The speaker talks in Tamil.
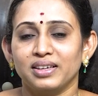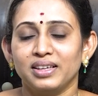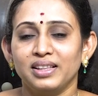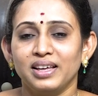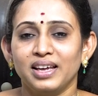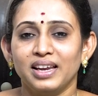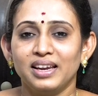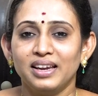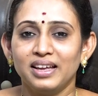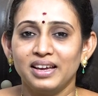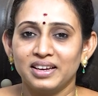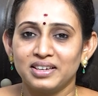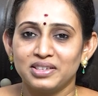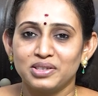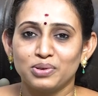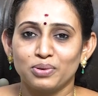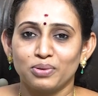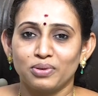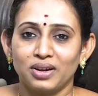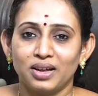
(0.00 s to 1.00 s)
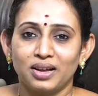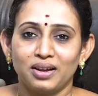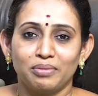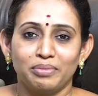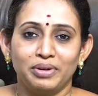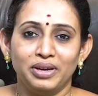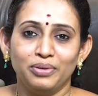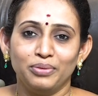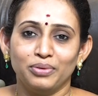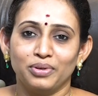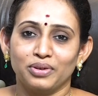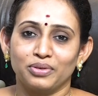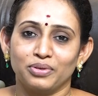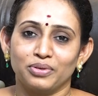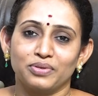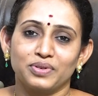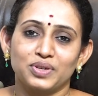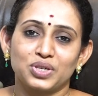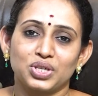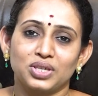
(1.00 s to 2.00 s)
இது என்ன ஹெட் சோனா அப்படின்னு உங்களுக்கு
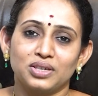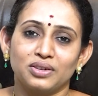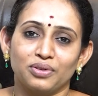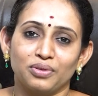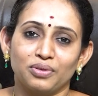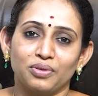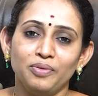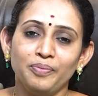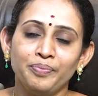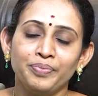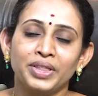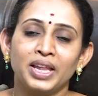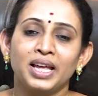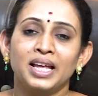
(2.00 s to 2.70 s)
ஒரு கொஷின் இருக்கும்